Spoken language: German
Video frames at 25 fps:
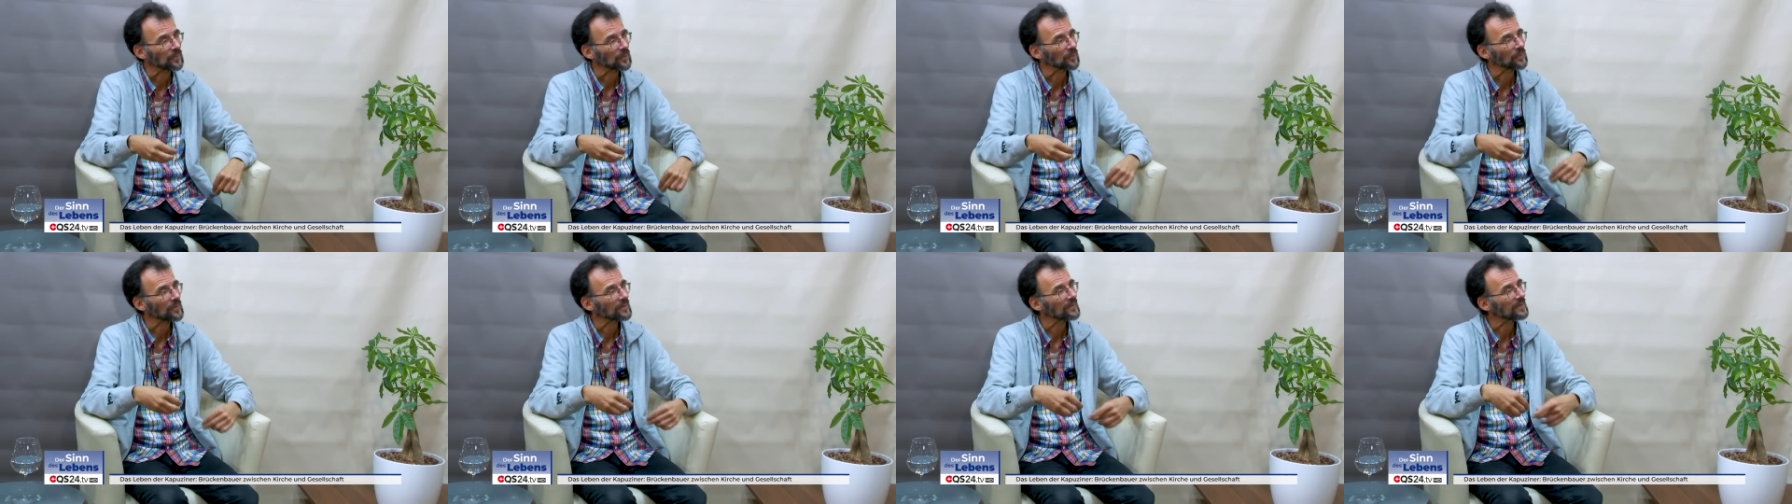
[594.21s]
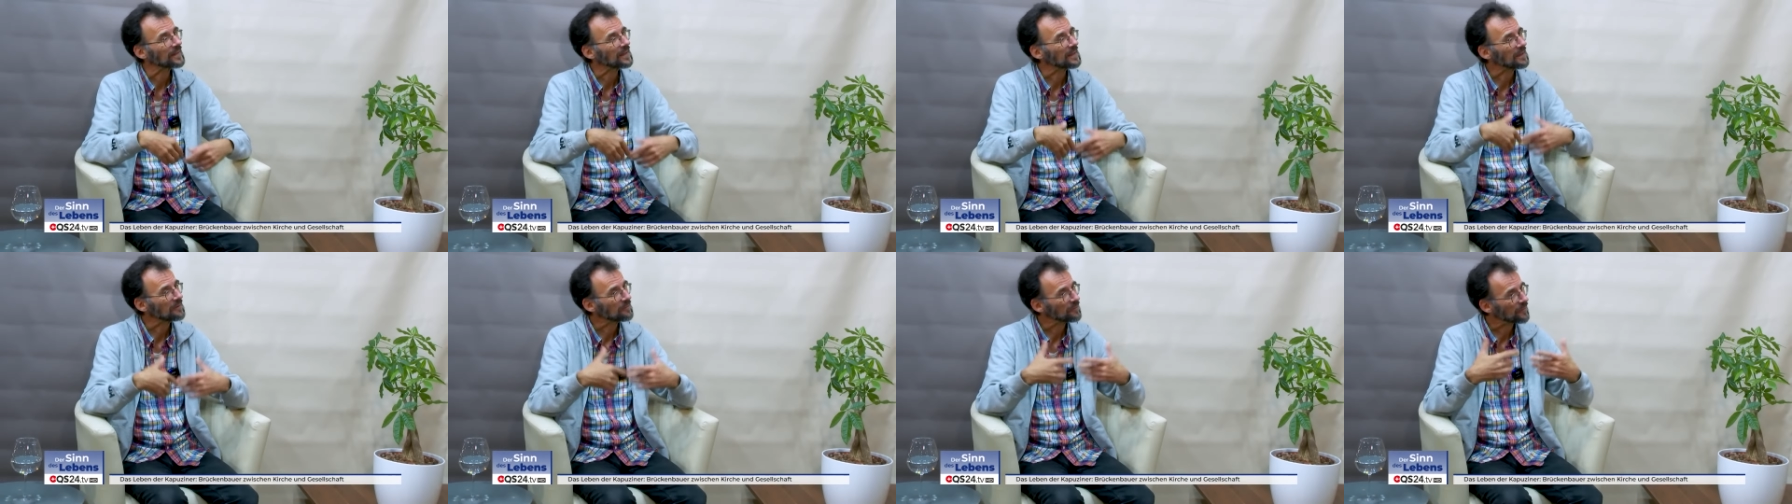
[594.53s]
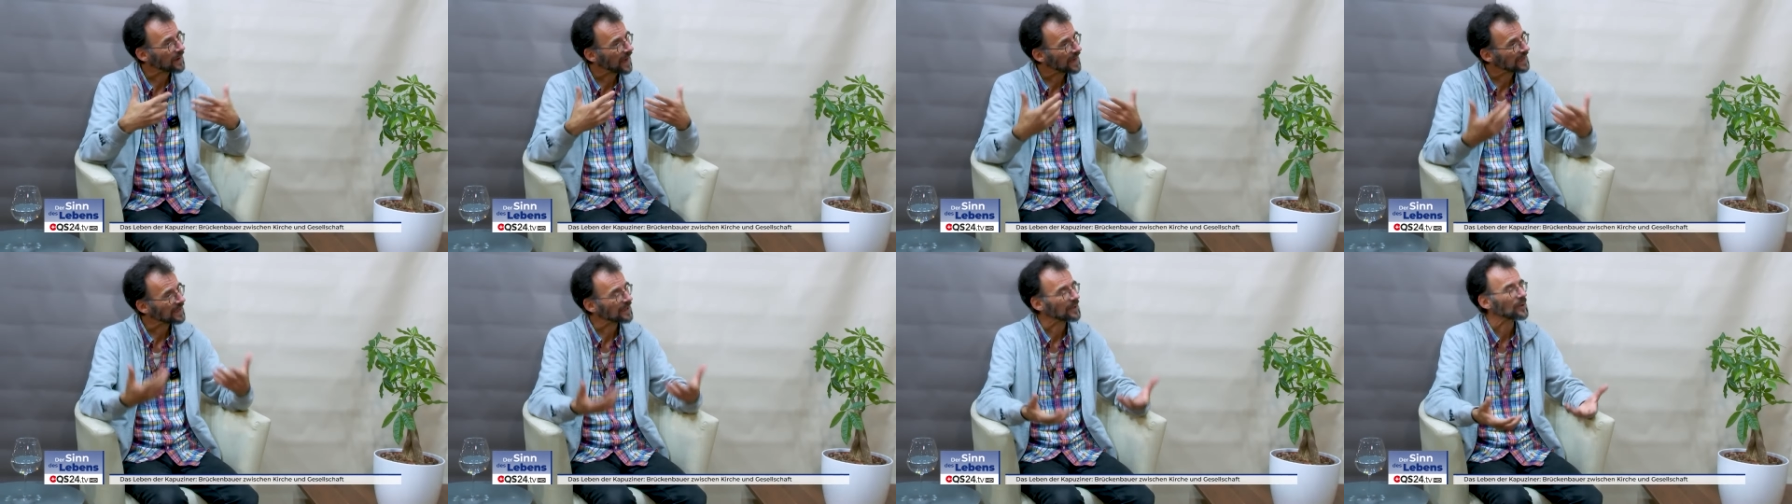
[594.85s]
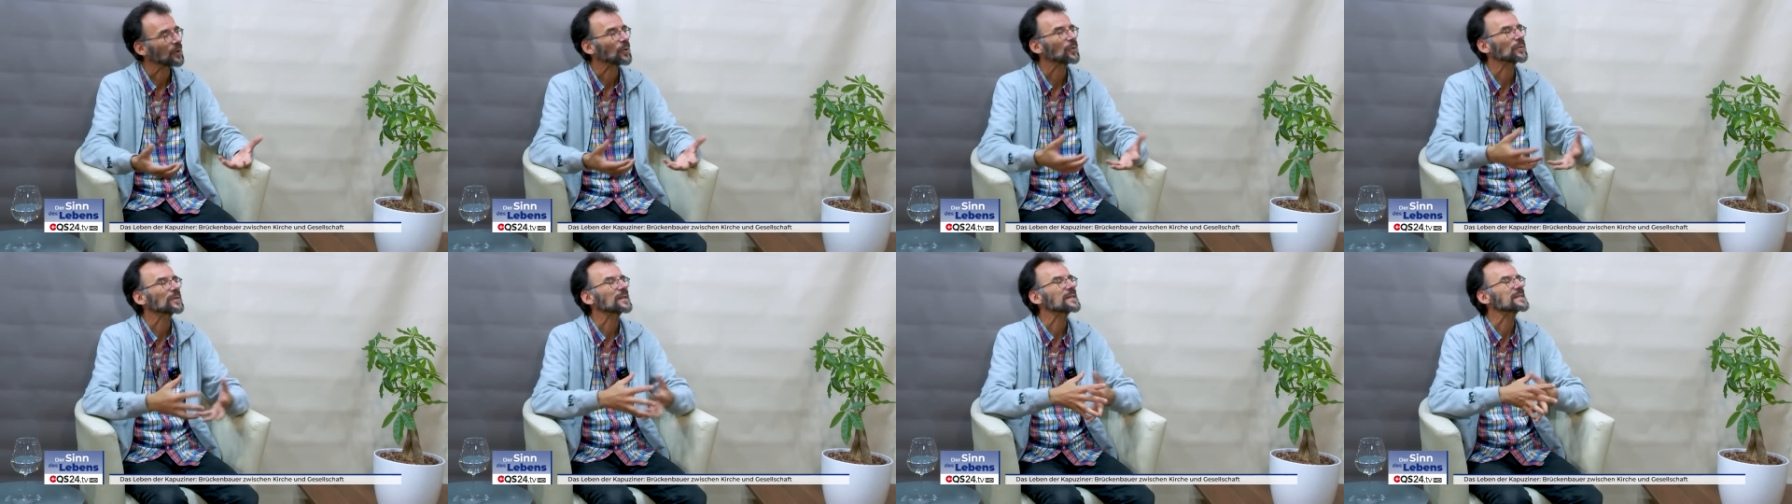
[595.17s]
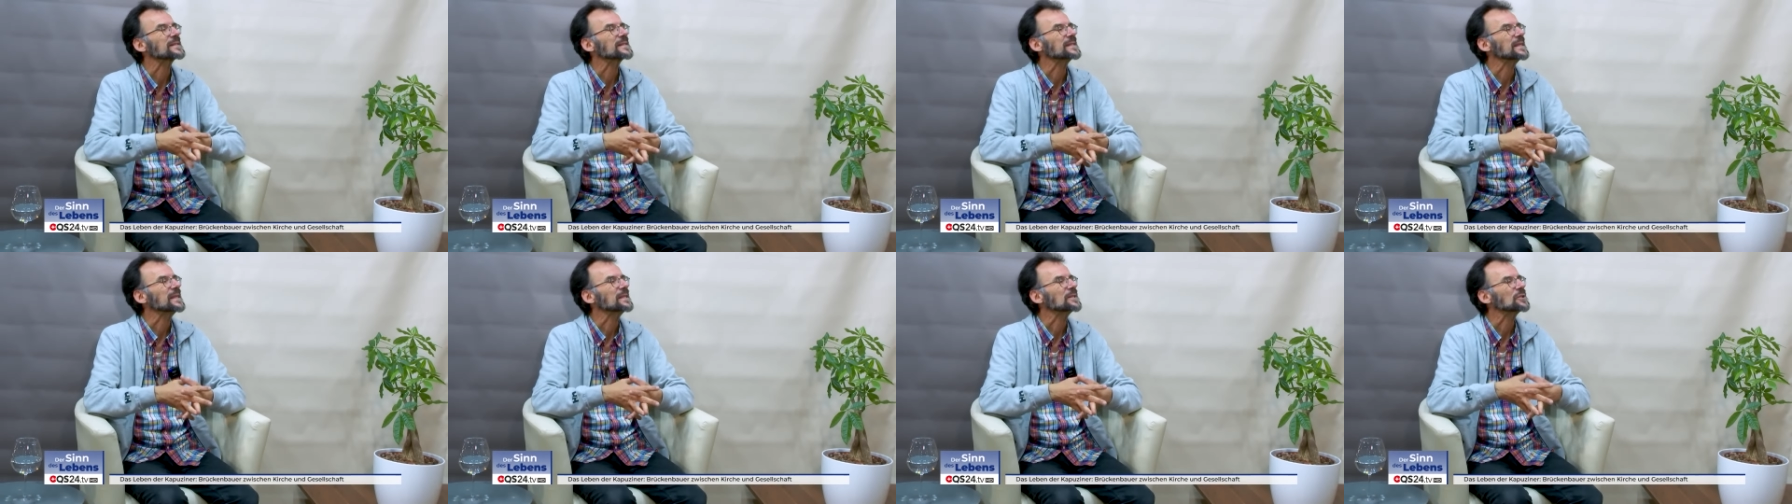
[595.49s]
und die feiern
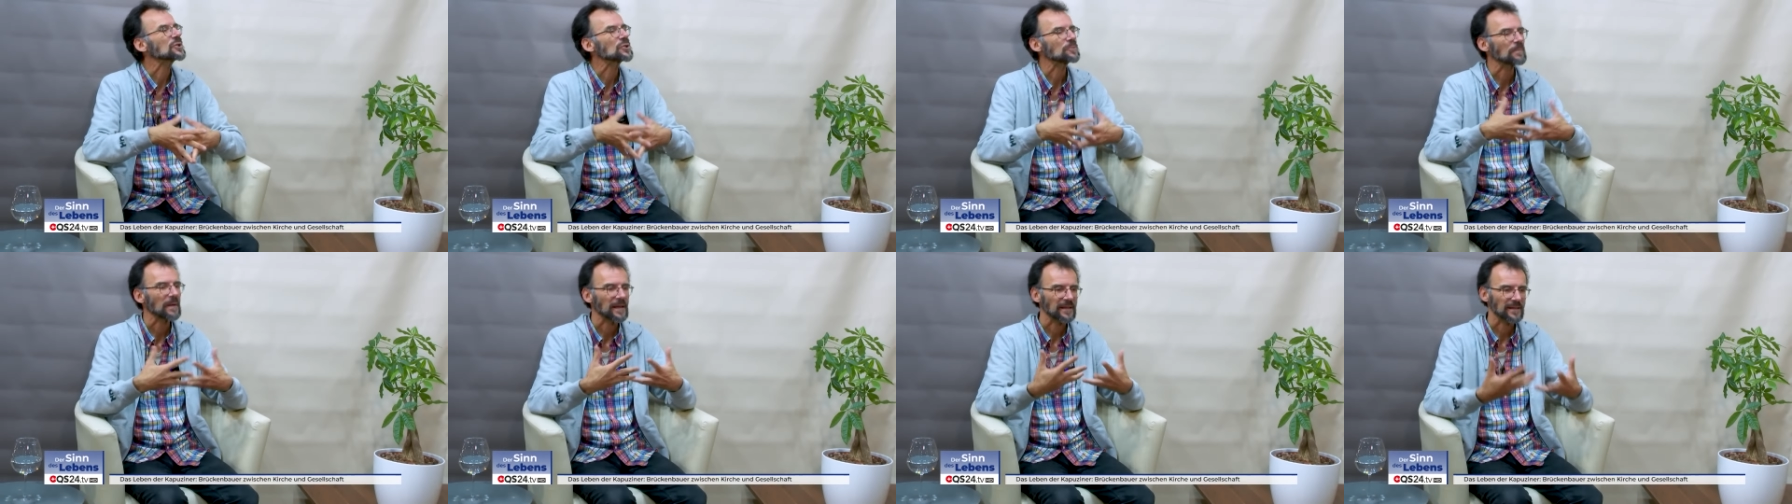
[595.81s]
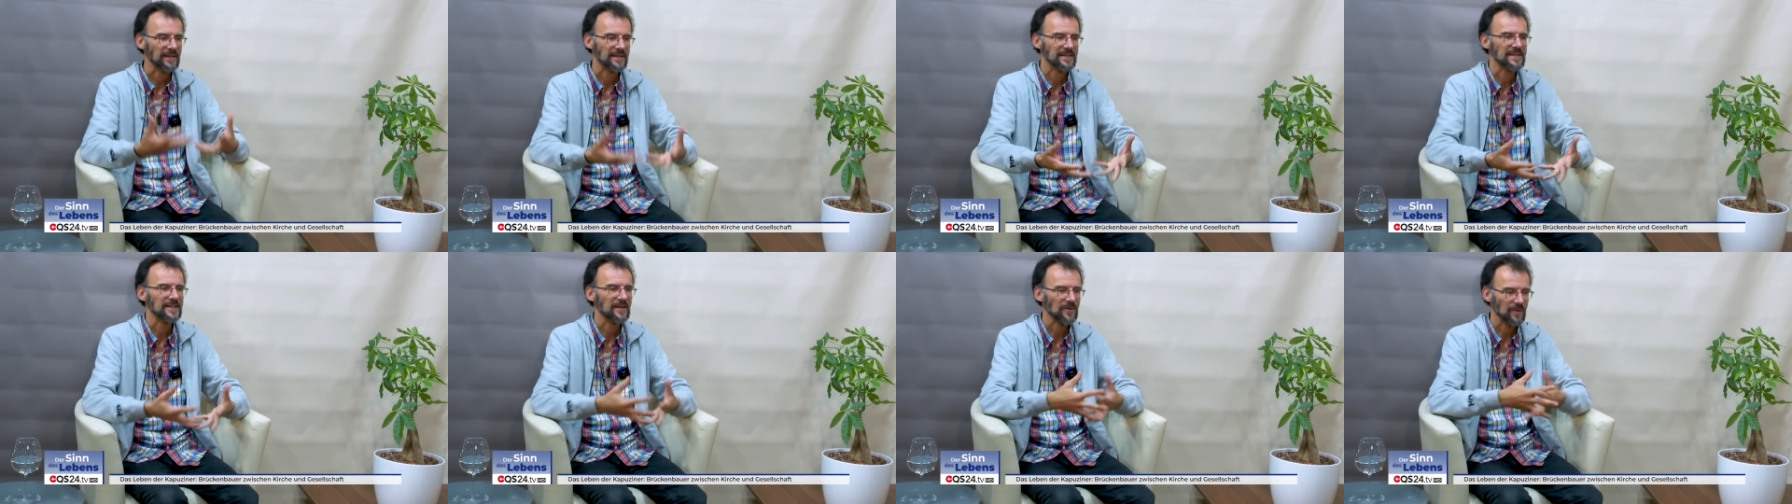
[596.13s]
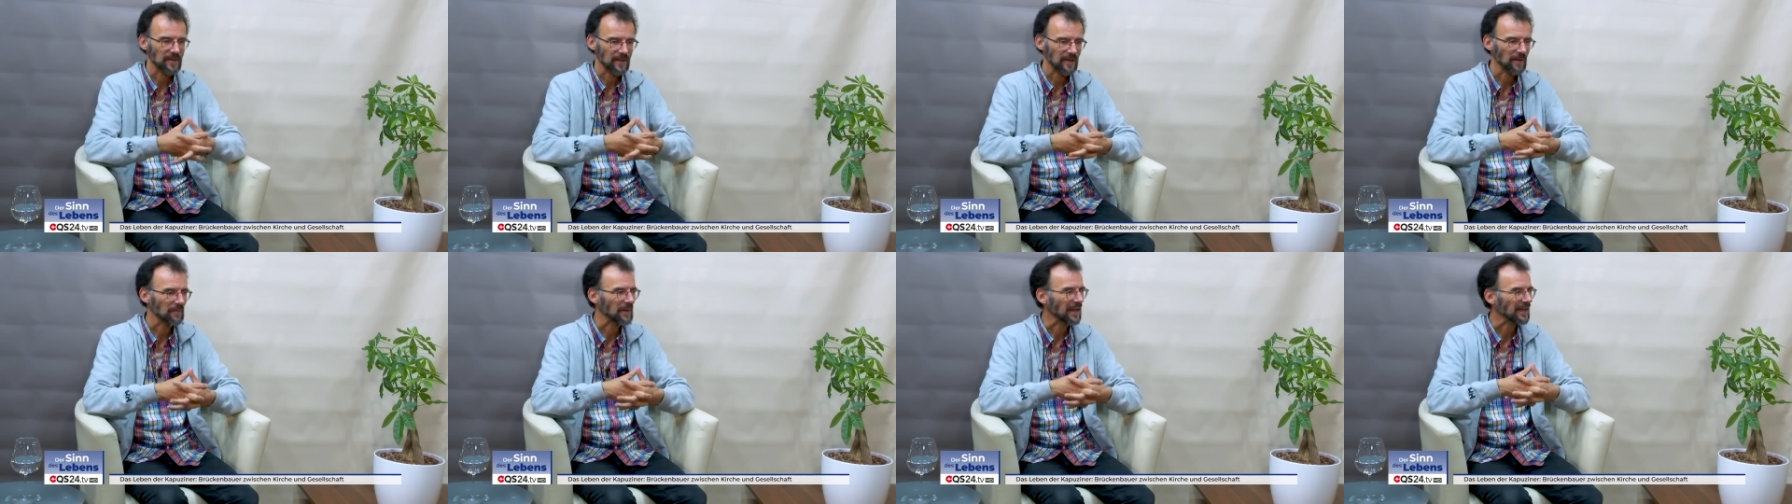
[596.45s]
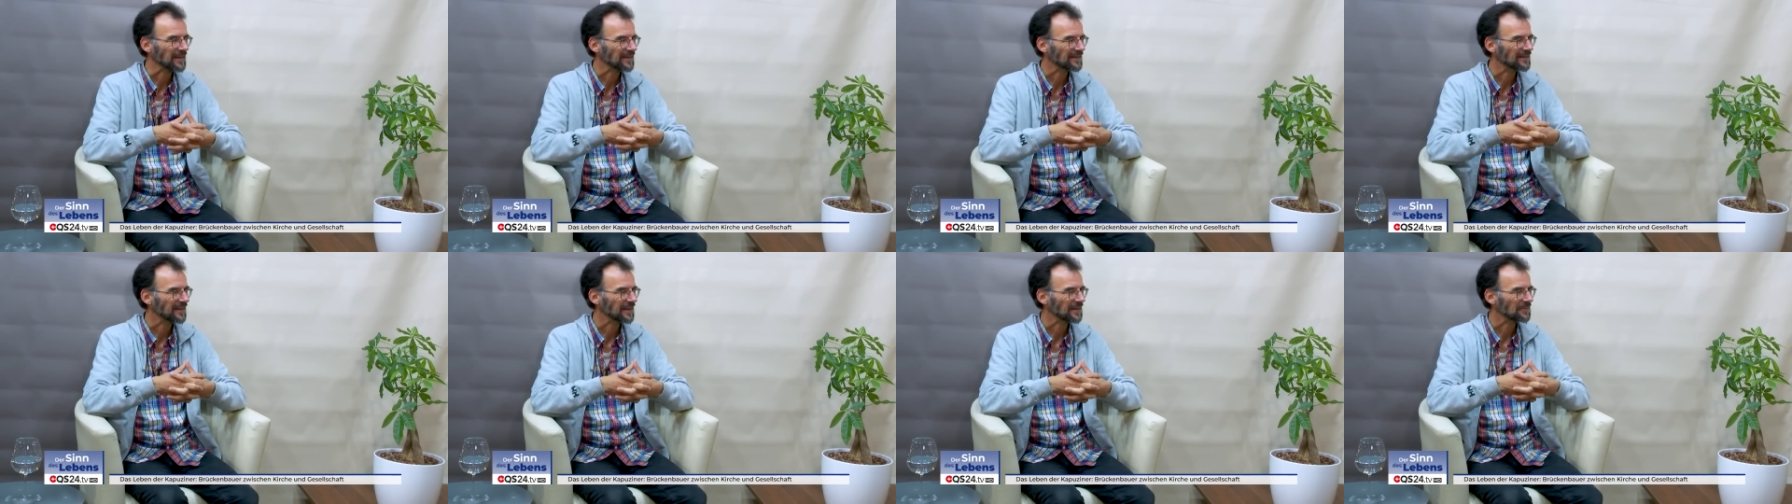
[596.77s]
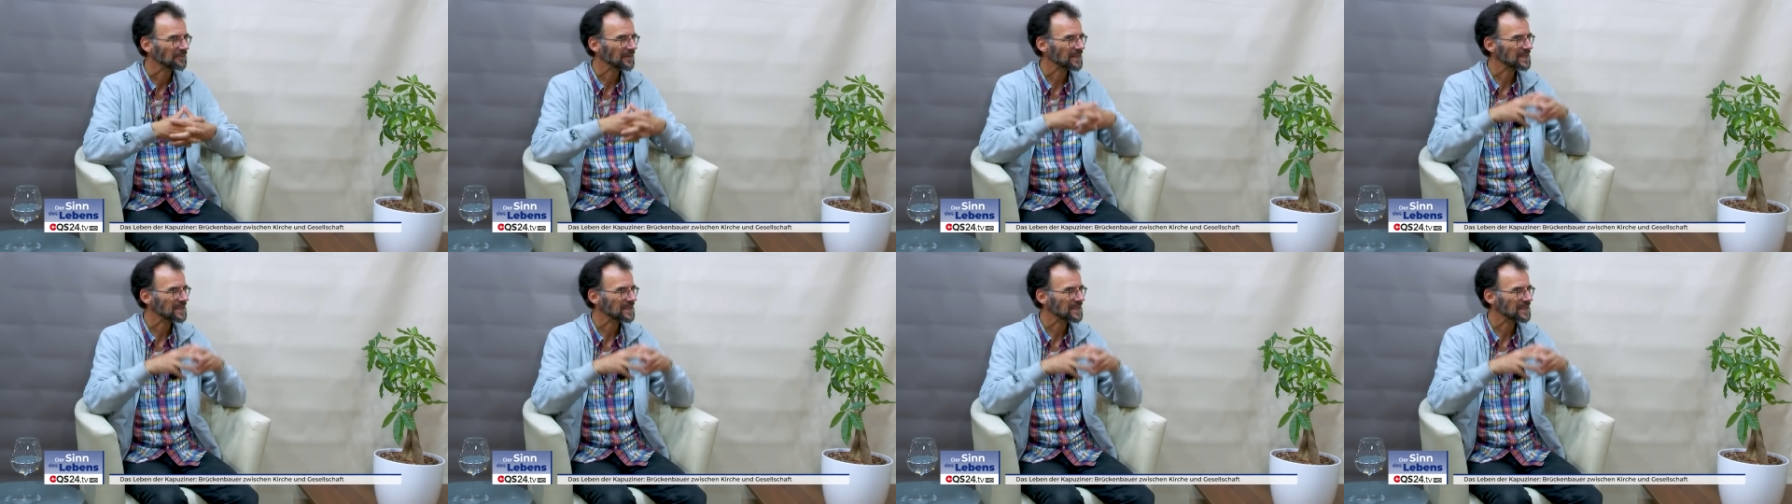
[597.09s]
Gottesdienst, spenden Sakramente.